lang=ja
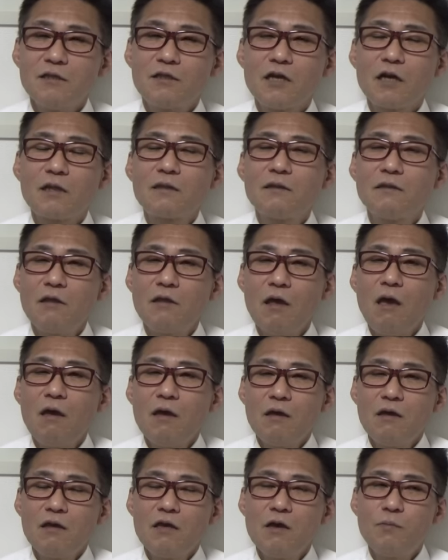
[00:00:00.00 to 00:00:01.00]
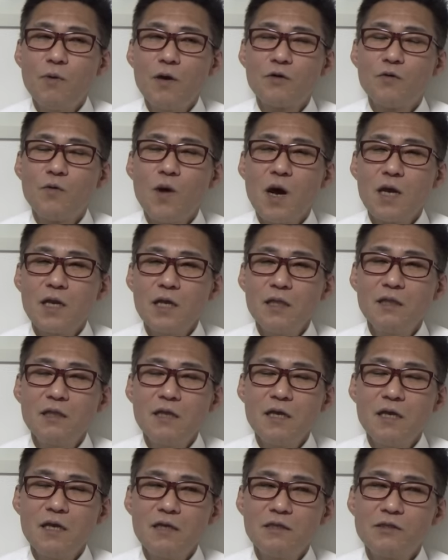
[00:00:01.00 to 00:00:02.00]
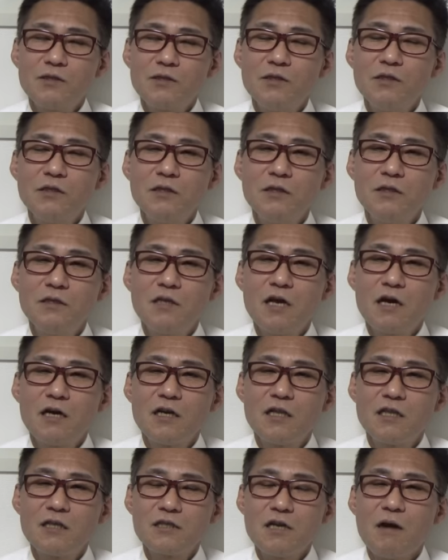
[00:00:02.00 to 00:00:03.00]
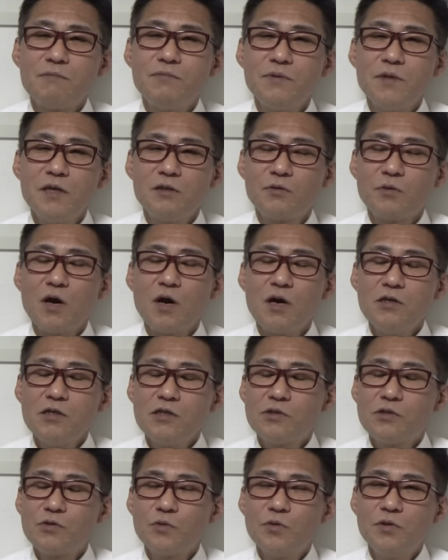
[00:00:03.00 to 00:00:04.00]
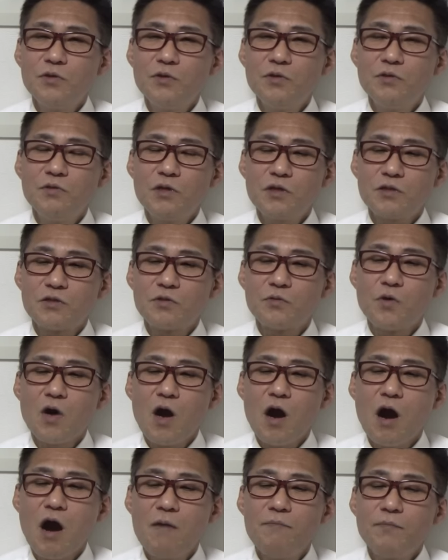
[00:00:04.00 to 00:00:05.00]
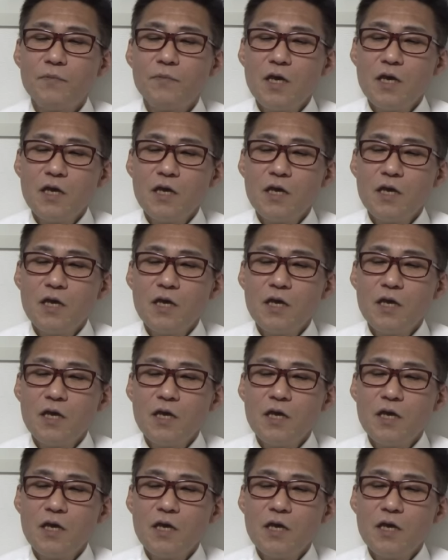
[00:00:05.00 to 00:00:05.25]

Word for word: だって、やっぱあの割れて水銀流れ出して危ねえとか、そういう理由なんでしょうか。